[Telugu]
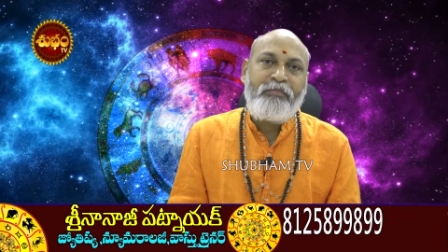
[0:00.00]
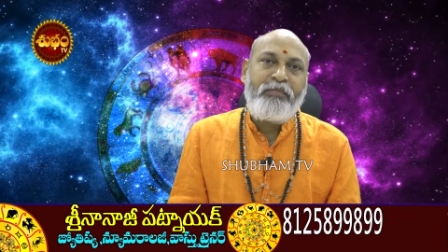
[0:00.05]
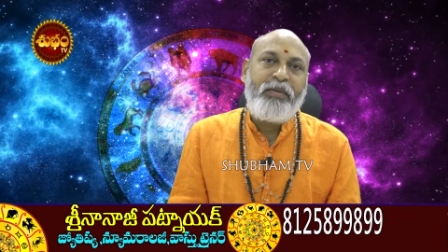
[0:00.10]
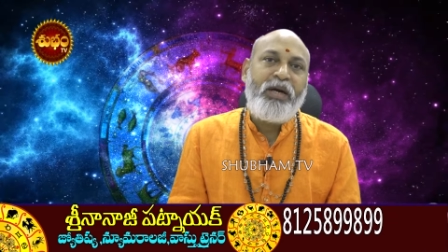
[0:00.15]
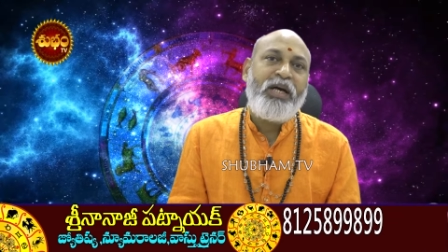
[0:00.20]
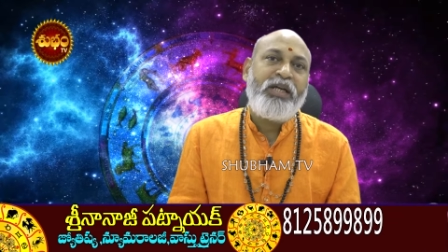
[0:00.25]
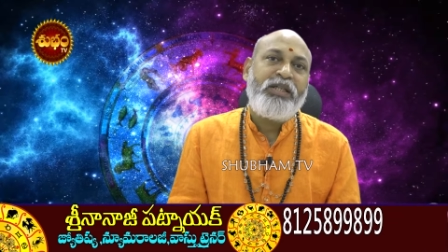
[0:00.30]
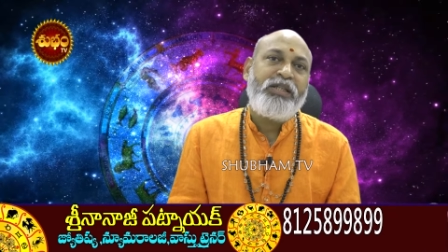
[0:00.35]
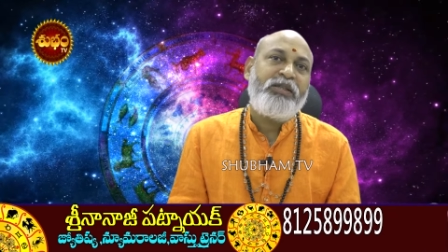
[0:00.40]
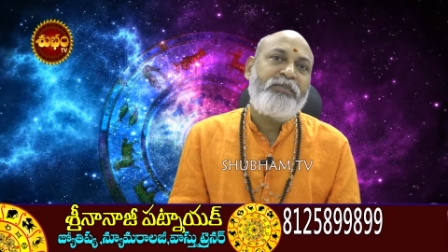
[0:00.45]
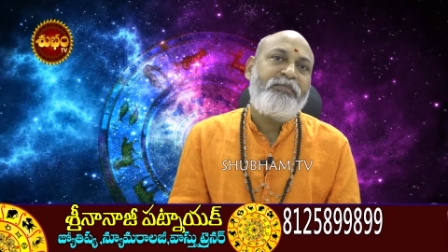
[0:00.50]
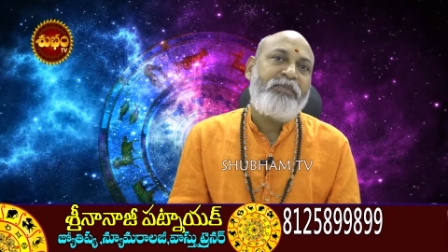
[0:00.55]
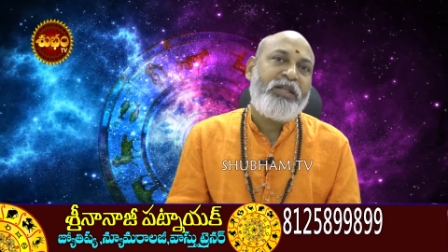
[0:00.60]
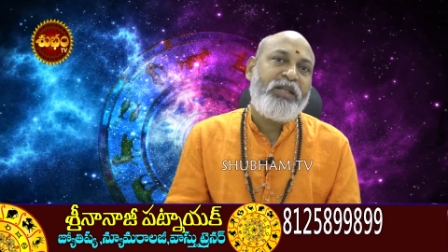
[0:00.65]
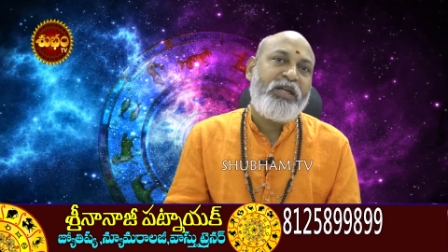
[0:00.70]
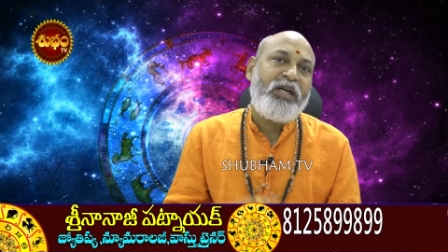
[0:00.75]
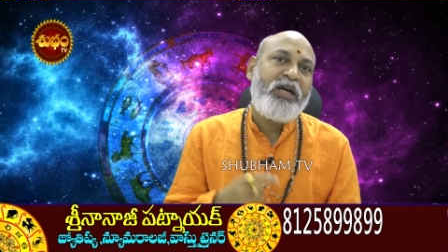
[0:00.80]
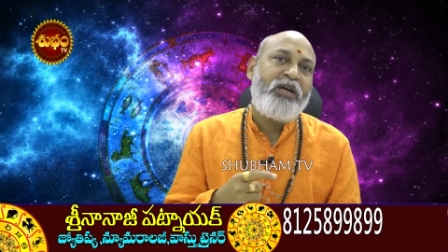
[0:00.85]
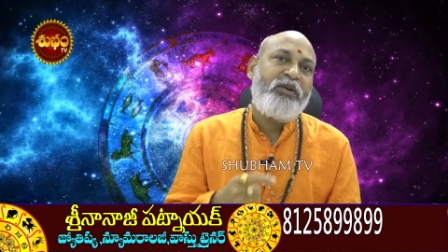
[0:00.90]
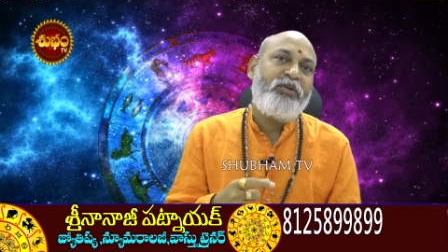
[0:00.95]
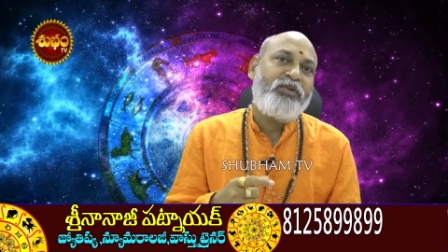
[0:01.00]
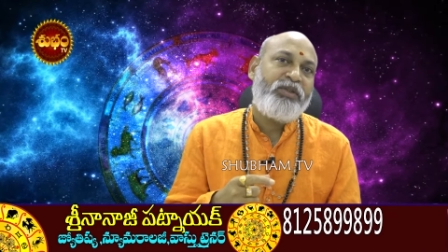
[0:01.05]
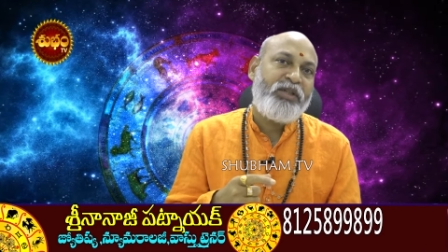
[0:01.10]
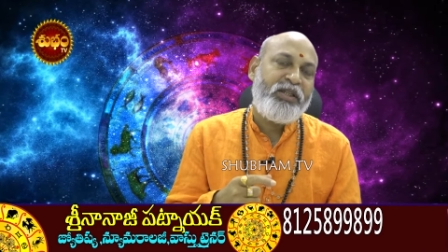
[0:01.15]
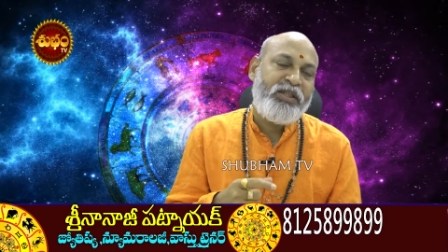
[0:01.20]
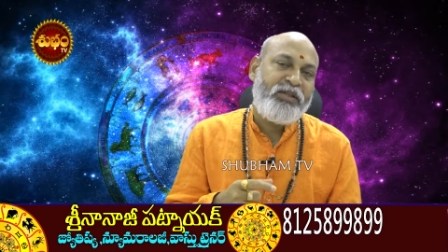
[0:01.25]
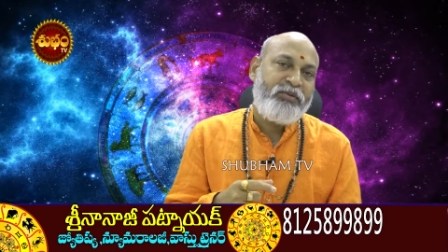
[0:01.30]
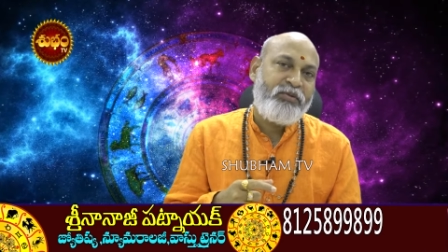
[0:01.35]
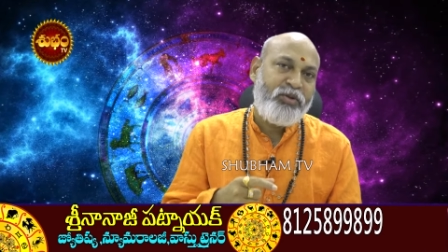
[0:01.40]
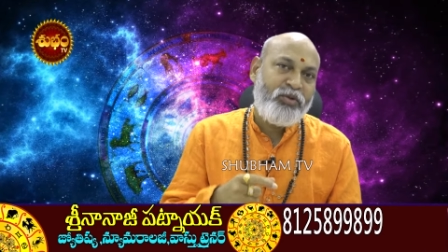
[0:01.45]
మార్చి పదహారో
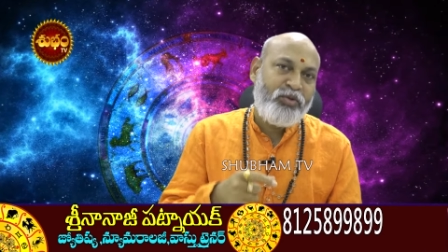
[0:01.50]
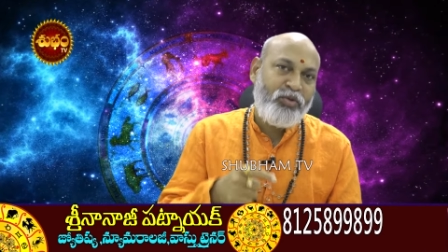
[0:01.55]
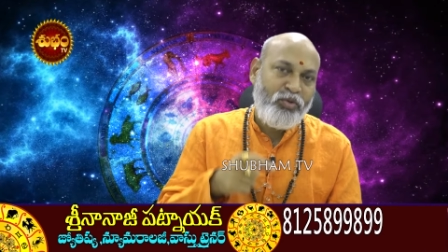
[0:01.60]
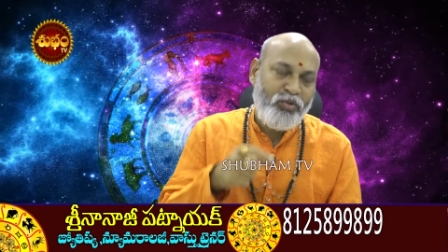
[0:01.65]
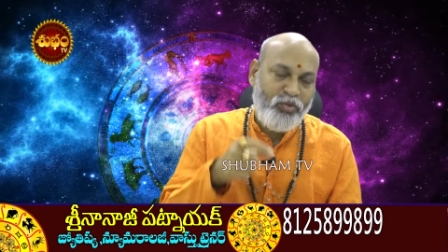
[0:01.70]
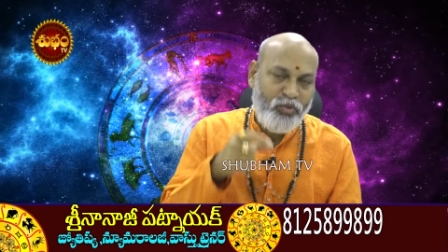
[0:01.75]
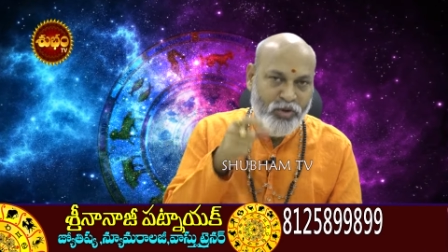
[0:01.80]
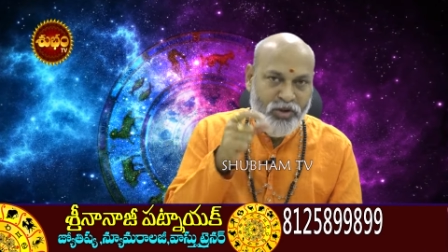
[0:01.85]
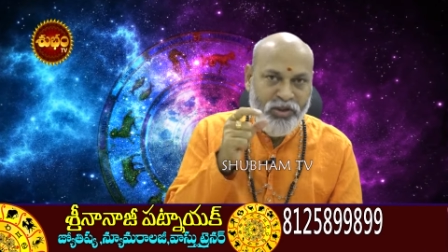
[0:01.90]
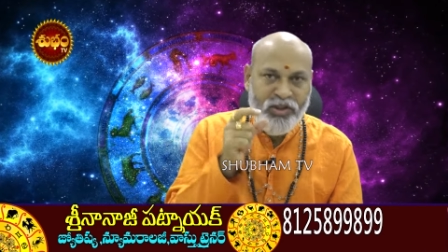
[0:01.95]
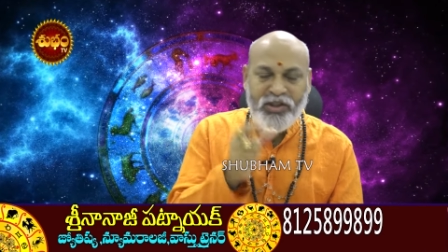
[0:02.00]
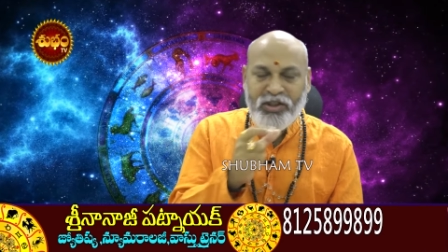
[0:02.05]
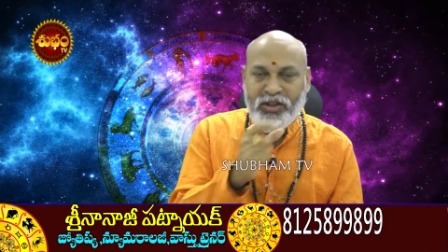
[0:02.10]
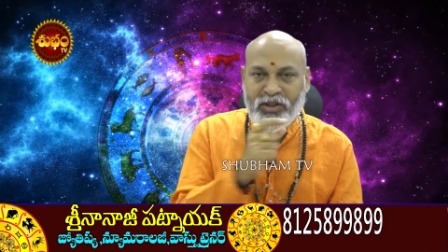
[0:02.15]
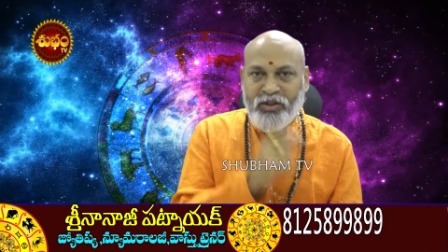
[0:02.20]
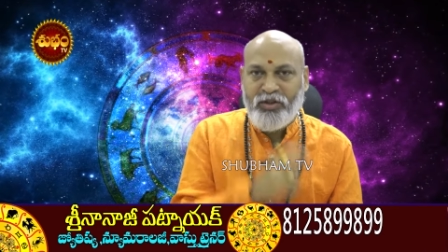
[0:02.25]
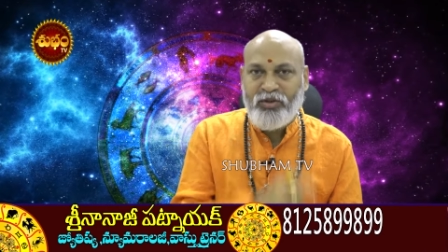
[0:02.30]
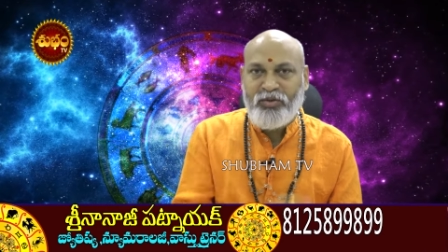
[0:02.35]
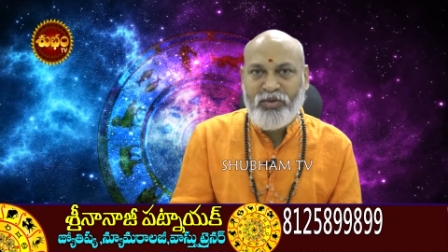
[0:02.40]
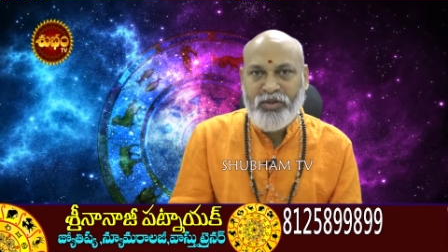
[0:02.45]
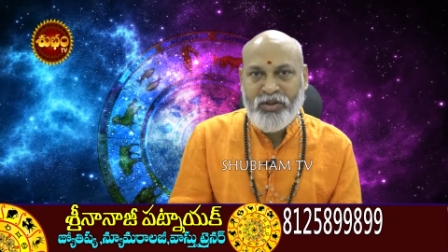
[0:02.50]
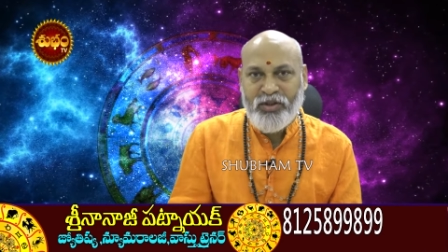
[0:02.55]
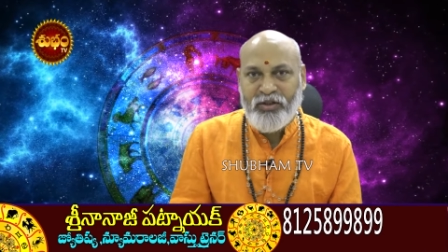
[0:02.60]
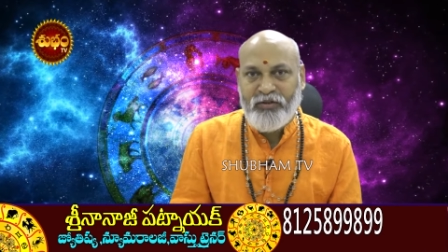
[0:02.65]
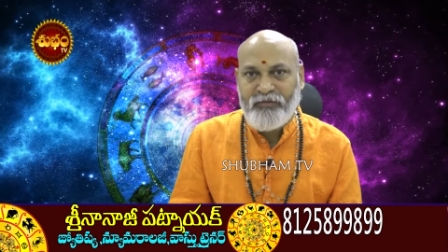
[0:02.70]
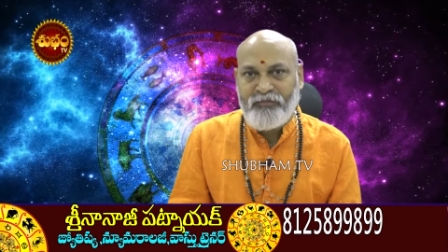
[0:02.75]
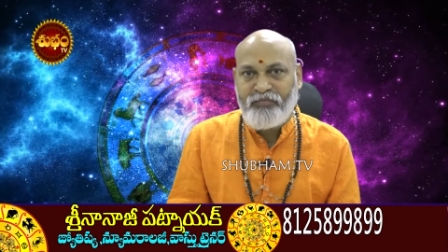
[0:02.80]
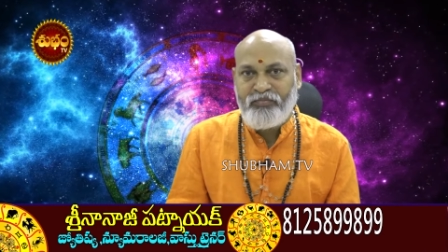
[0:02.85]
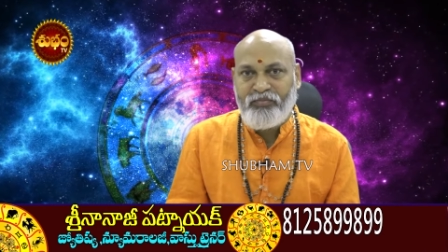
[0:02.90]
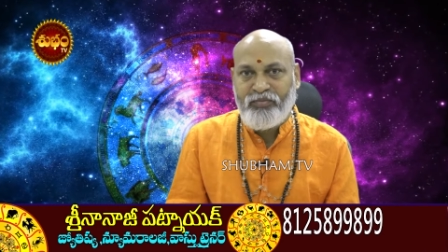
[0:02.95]
తేదీ వరకు ఉచ్చస్థితిలో
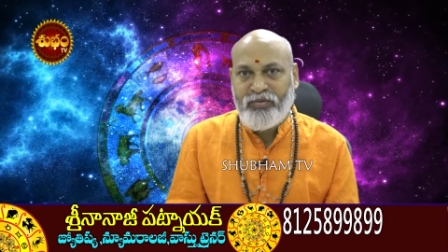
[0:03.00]
ఉంటాడు